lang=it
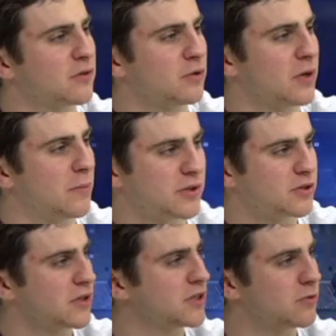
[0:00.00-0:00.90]
di una
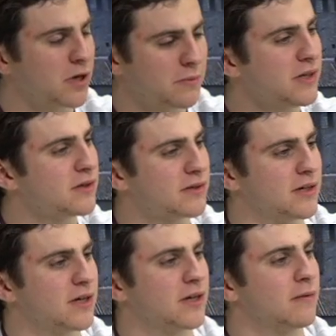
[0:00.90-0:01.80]
persona
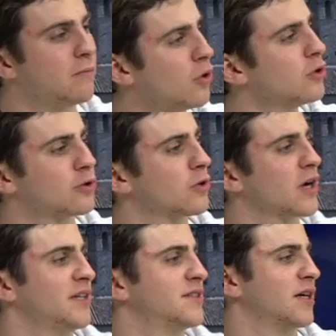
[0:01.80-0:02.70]
sicuramente molto
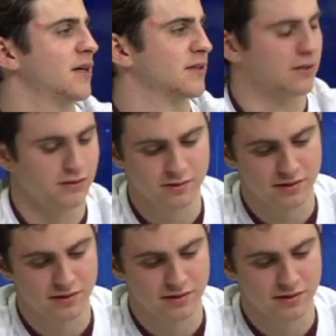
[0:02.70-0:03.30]
organizzata,